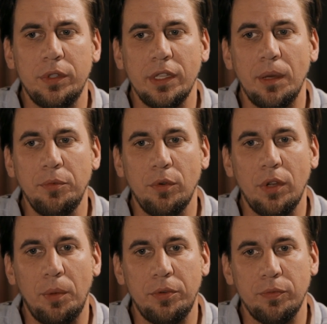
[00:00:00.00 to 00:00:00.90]
und ich habe eine
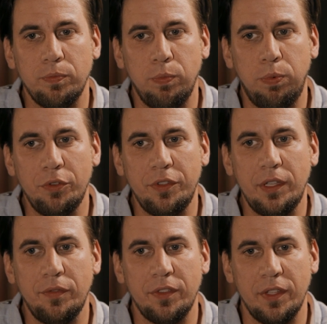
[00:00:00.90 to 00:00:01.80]
unglaublich
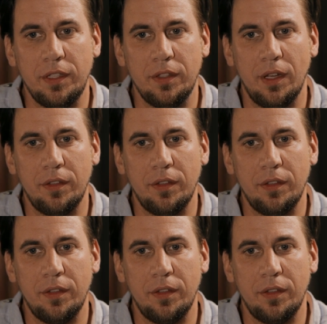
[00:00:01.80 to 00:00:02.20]
positive Sicht.